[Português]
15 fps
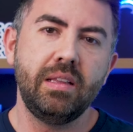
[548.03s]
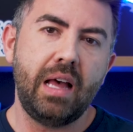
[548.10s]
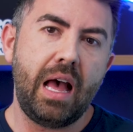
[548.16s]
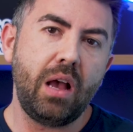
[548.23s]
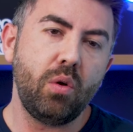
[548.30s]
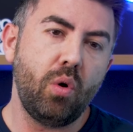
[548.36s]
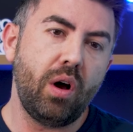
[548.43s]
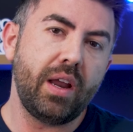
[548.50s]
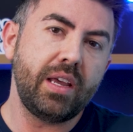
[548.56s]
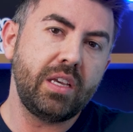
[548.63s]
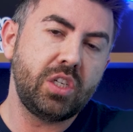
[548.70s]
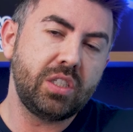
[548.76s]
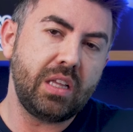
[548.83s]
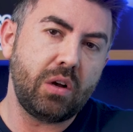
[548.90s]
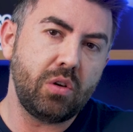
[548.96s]
Agora a
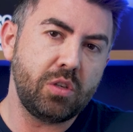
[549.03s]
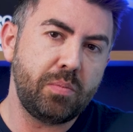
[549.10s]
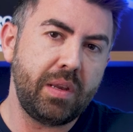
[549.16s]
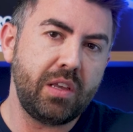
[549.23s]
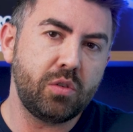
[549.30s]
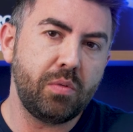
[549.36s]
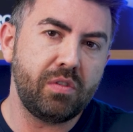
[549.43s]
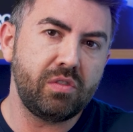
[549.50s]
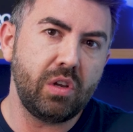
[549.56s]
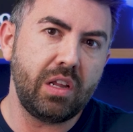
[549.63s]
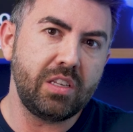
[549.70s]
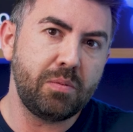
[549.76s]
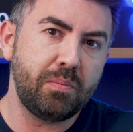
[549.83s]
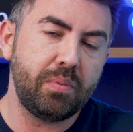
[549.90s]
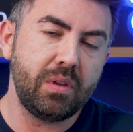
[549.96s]
gente está com a experiência profissional
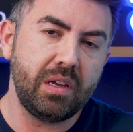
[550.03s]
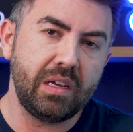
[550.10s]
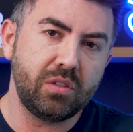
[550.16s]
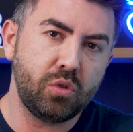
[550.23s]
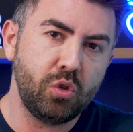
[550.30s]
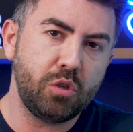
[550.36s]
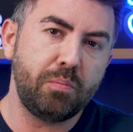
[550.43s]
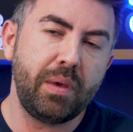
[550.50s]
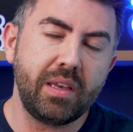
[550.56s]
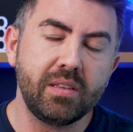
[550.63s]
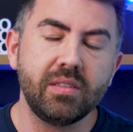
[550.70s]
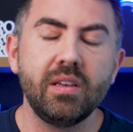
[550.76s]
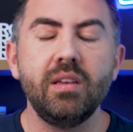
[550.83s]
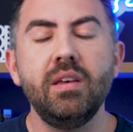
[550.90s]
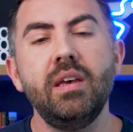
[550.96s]
uh, eh,
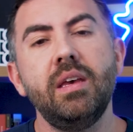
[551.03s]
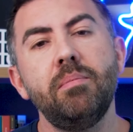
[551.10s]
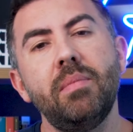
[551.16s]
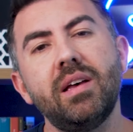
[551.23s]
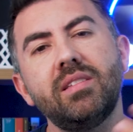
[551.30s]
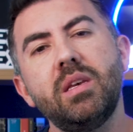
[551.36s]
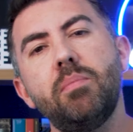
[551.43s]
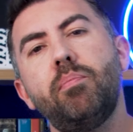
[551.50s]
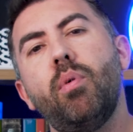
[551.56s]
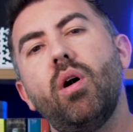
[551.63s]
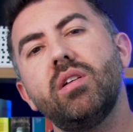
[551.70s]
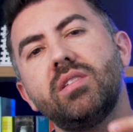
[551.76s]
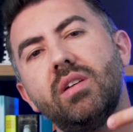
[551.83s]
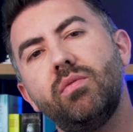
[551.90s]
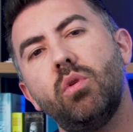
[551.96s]
suspensa, mas que
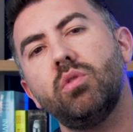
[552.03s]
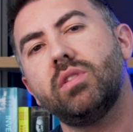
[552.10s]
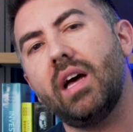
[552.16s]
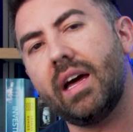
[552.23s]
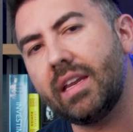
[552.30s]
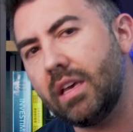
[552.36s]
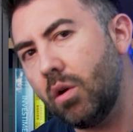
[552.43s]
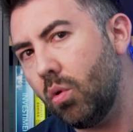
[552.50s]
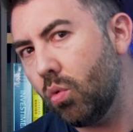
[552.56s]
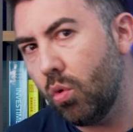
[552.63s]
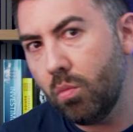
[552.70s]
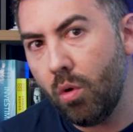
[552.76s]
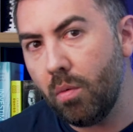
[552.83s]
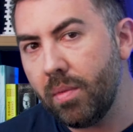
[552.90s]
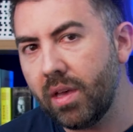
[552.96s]
possa voltar em algum
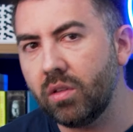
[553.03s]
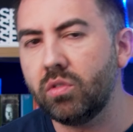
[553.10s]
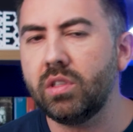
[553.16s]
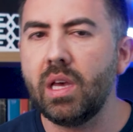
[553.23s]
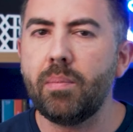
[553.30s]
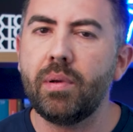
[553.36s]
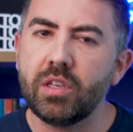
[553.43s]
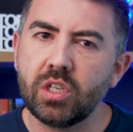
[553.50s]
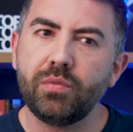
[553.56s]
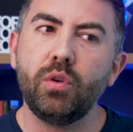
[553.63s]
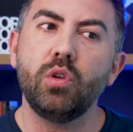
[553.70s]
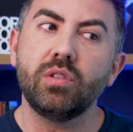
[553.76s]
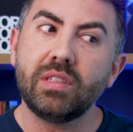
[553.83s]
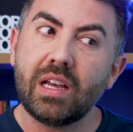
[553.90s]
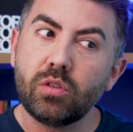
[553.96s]
momento, que a plano já
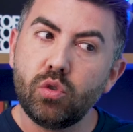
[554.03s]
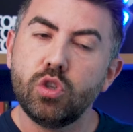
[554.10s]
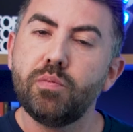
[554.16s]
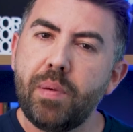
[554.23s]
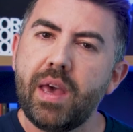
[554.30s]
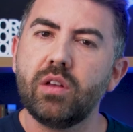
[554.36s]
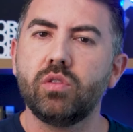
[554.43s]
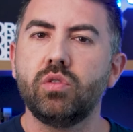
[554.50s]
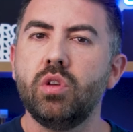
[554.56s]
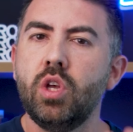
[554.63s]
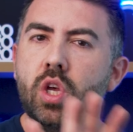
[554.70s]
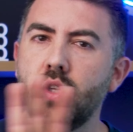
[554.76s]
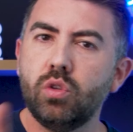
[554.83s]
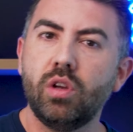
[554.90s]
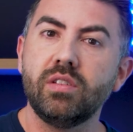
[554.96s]
falou, está suspenso.
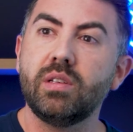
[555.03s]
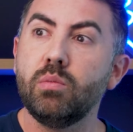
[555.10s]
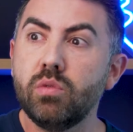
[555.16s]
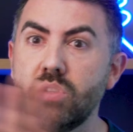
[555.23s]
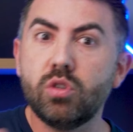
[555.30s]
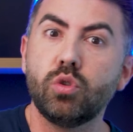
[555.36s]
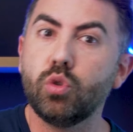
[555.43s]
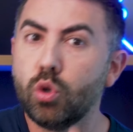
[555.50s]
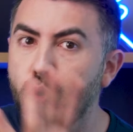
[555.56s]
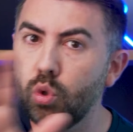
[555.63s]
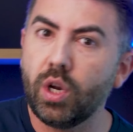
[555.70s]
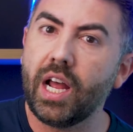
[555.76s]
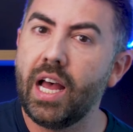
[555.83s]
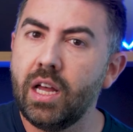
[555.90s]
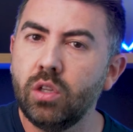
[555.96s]
Nós estamos
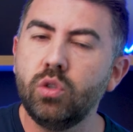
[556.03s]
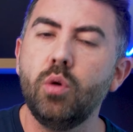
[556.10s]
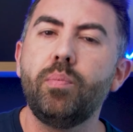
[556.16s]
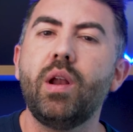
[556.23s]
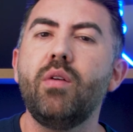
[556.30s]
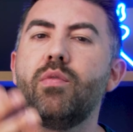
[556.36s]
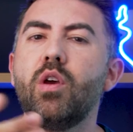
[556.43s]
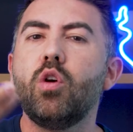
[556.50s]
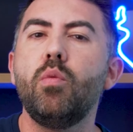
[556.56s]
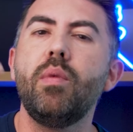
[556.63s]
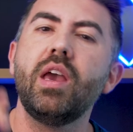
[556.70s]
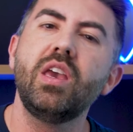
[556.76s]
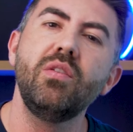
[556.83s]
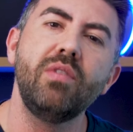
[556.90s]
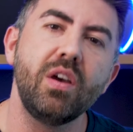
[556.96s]
estruturando para ver como
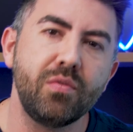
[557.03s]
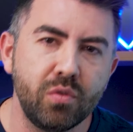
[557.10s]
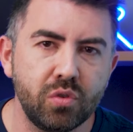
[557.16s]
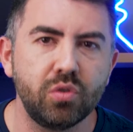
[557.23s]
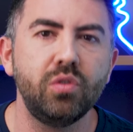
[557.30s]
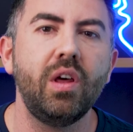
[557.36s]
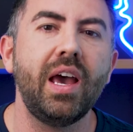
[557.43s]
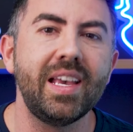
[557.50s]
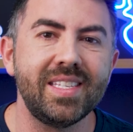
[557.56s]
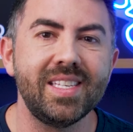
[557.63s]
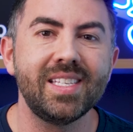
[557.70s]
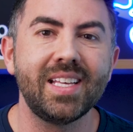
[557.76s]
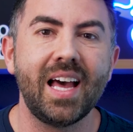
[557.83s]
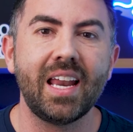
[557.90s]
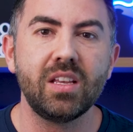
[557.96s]
é que vai funcionar
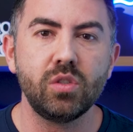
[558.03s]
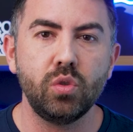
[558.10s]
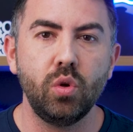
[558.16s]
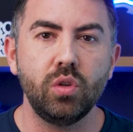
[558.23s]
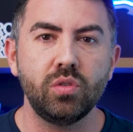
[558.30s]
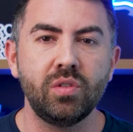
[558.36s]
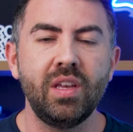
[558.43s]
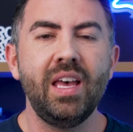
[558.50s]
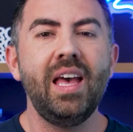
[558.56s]
esses caras todos.